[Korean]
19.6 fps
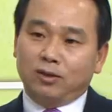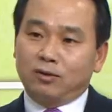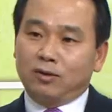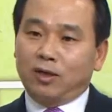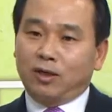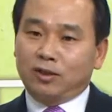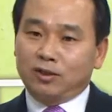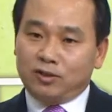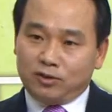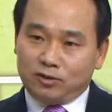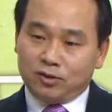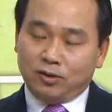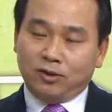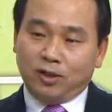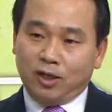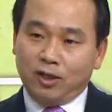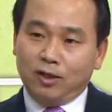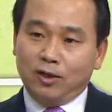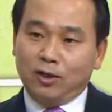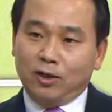일어나기
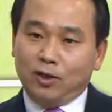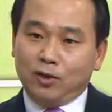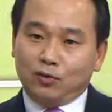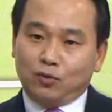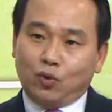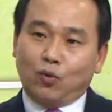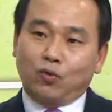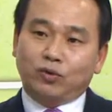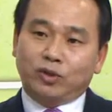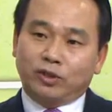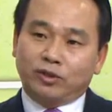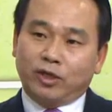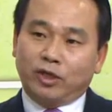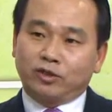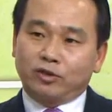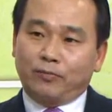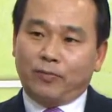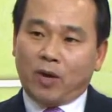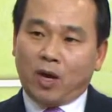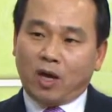직전에
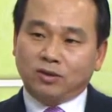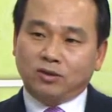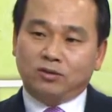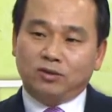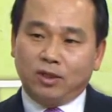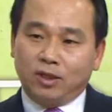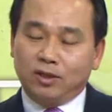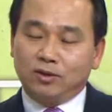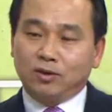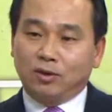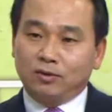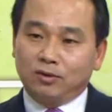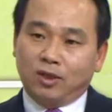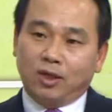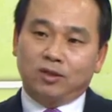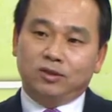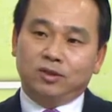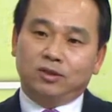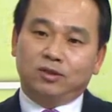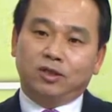통제사에서 파죽되기
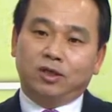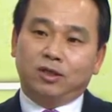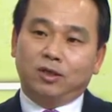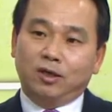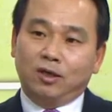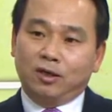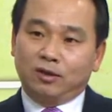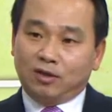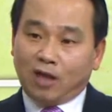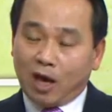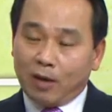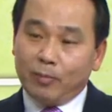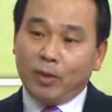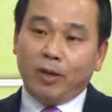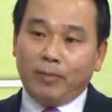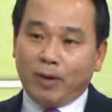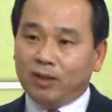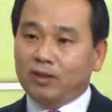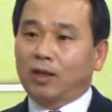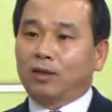전까지 이제
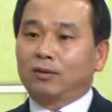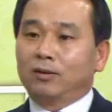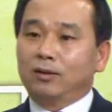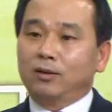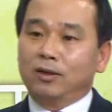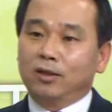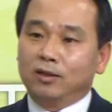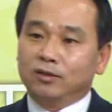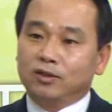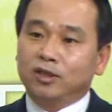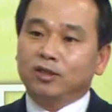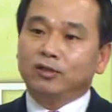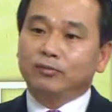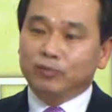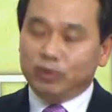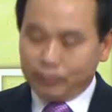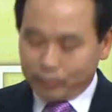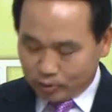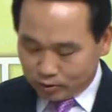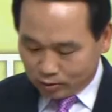남해 바다를
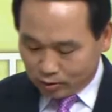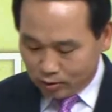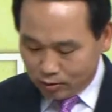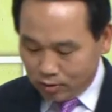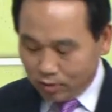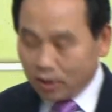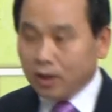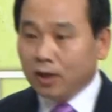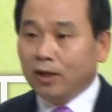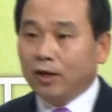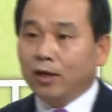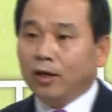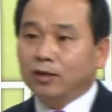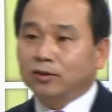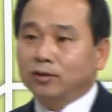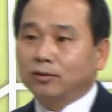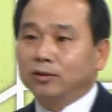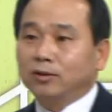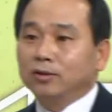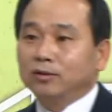책임지면서
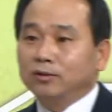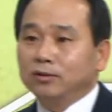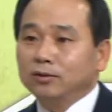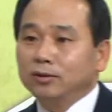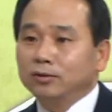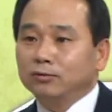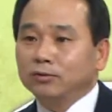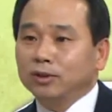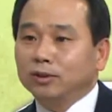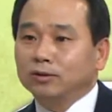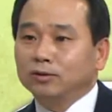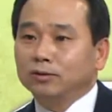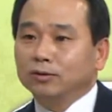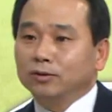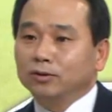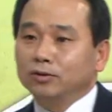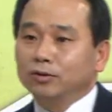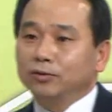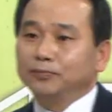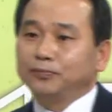해전을 승리로 이끄는
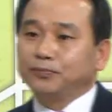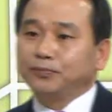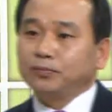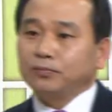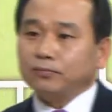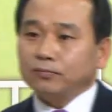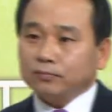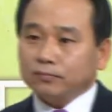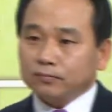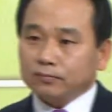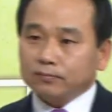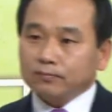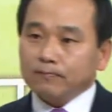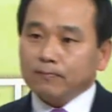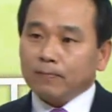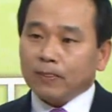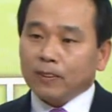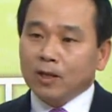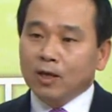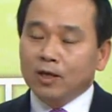거죠.
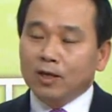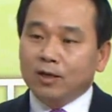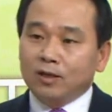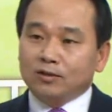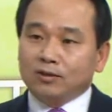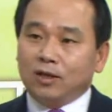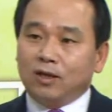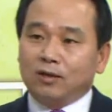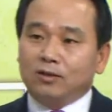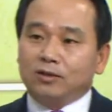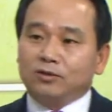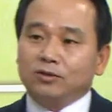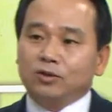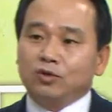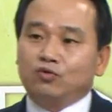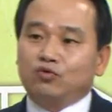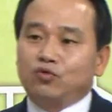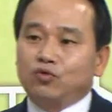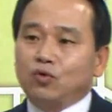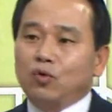자, 그래서
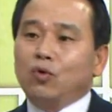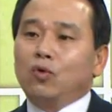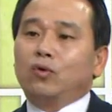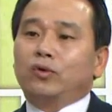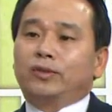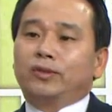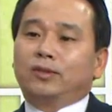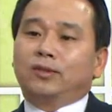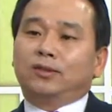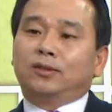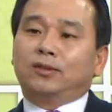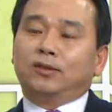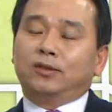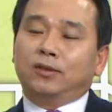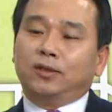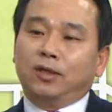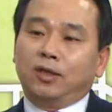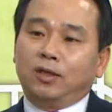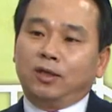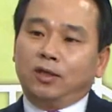이제 주로 그